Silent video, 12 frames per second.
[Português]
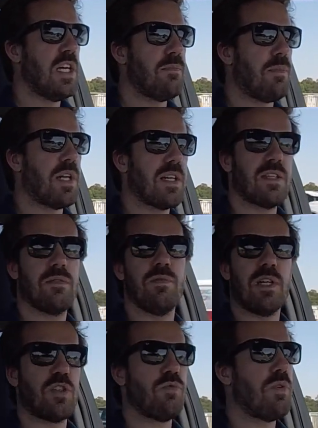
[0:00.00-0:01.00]
para
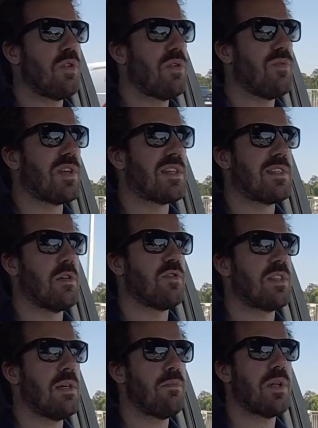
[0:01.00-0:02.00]
receberes uma notificação
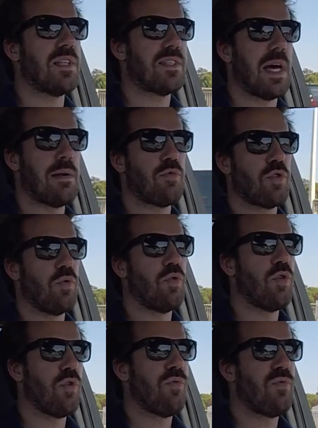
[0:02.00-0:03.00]
sempre que lançarmos um
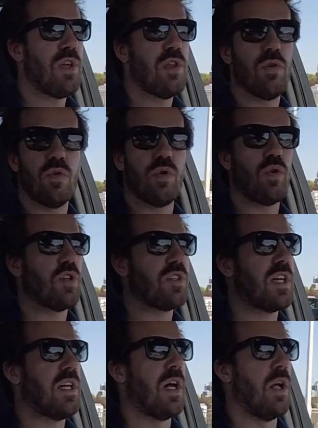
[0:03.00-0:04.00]
novo vídeo no nosso
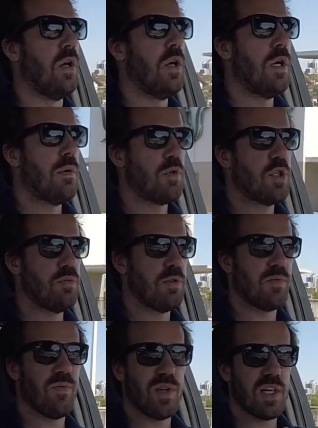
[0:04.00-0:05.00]
canal. Por isso
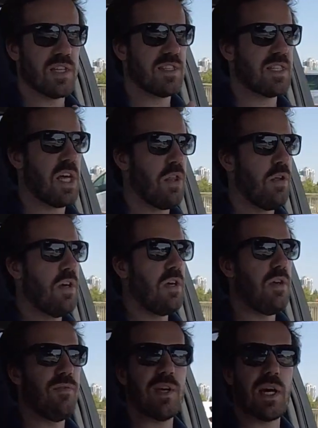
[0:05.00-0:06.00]
mesmo, fica desse lado
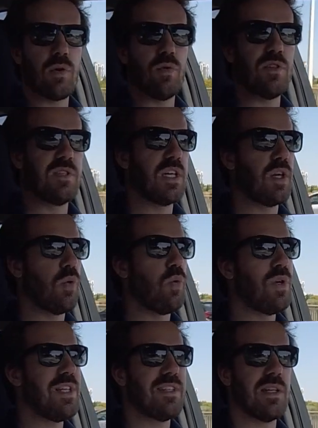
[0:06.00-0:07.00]
e fica a conhecer o
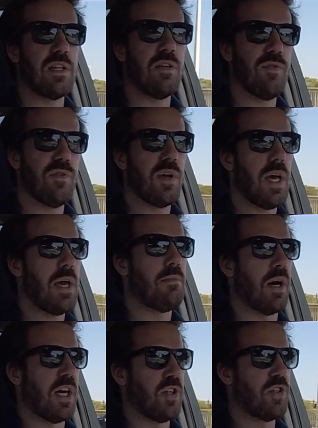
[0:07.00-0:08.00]
Nissa Leaf é
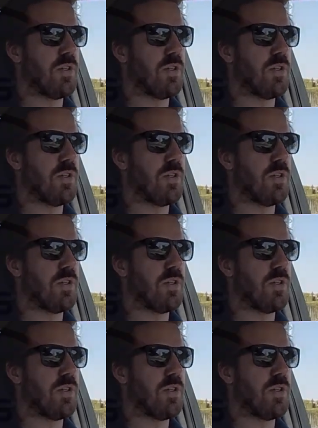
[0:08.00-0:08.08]
mais.